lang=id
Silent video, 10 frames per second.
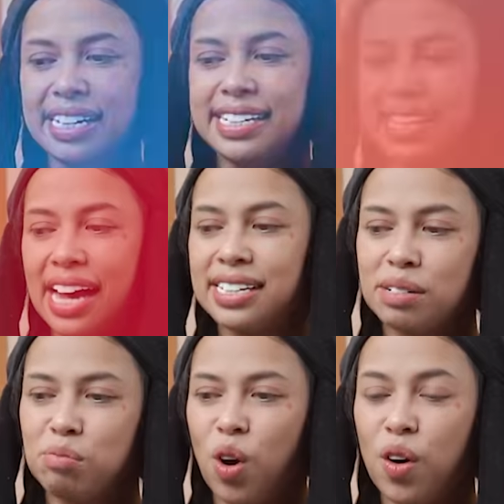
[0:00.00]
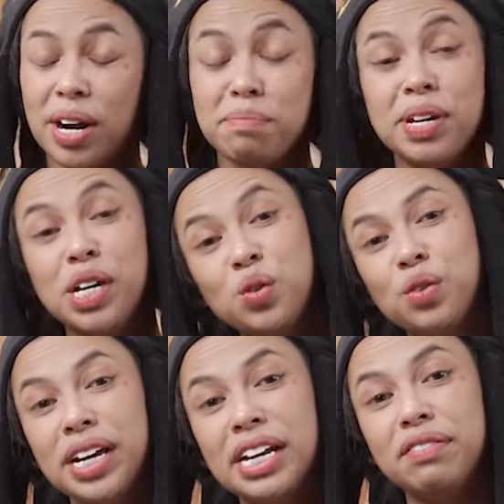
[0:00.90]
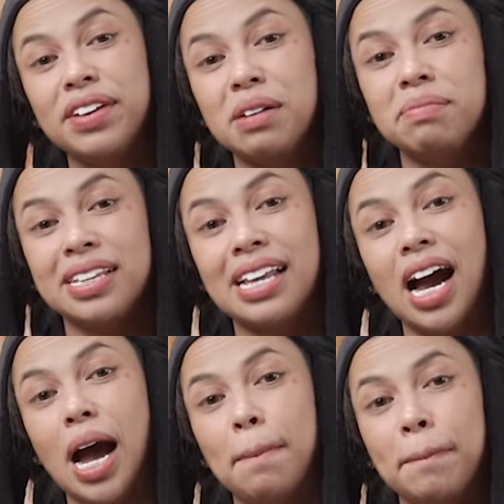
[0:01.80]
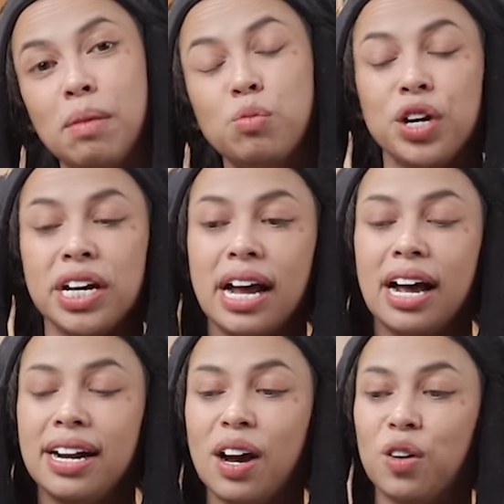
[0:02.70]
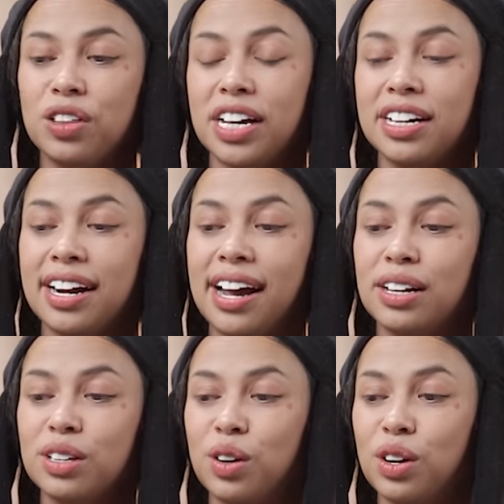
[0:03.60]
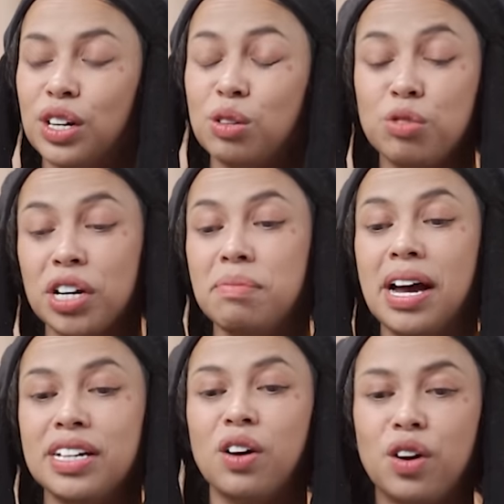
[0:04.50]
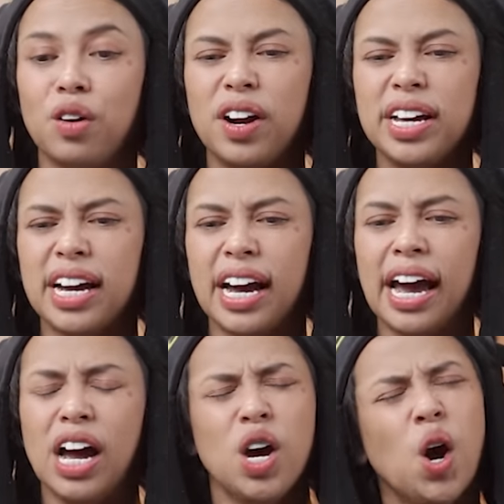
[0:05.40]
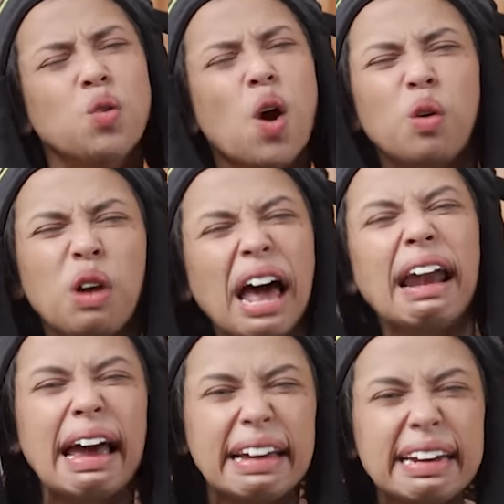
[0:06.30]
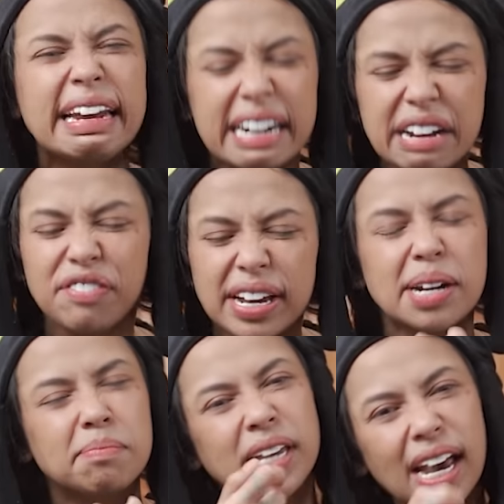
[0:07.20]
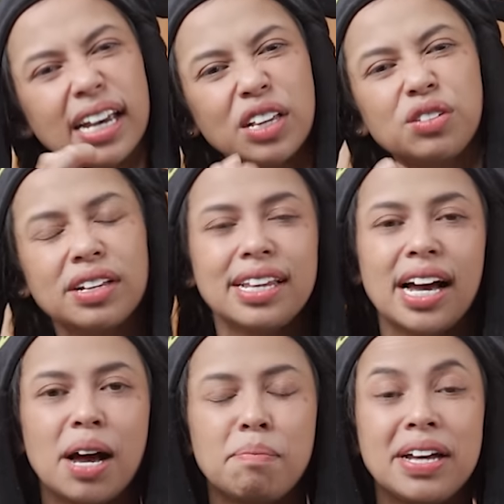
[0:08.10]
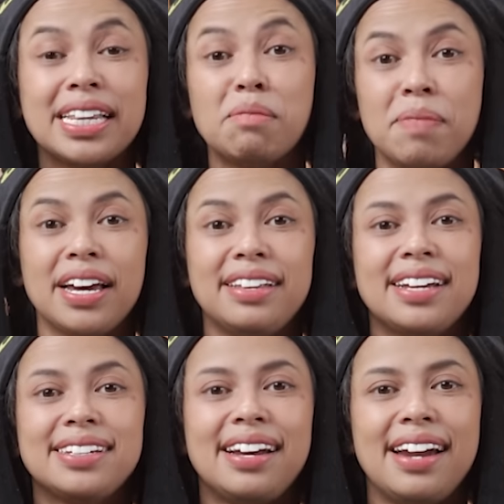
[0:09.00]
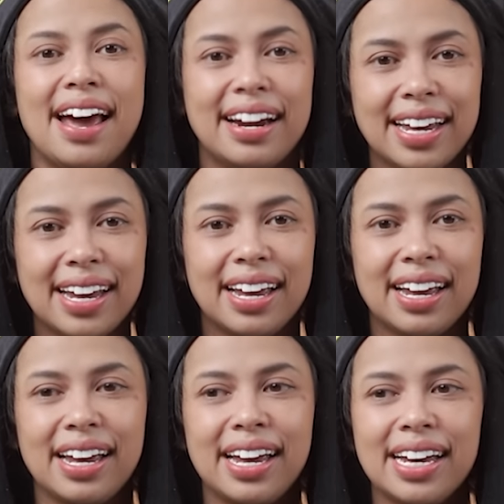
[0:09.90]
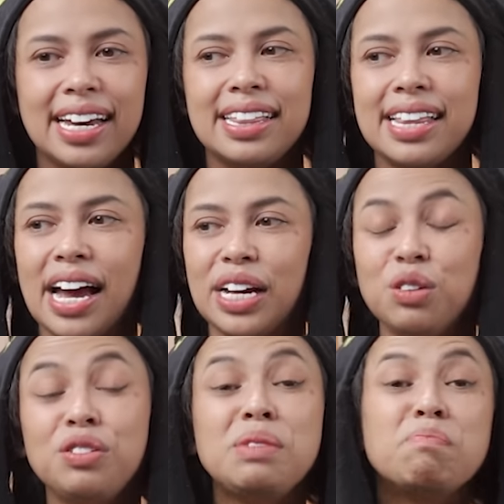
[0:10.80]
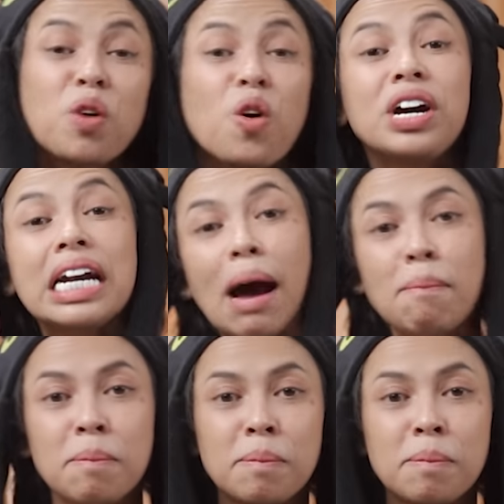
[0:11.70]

Di saat semua orang bingung ini film tentang apa, mungkin ada konten kreator atau mungkin banyak orang-orang yang kayak gue ulang lagi deh nih filmnya gitu tentang apa tanpa kita sadari kita itu diprogram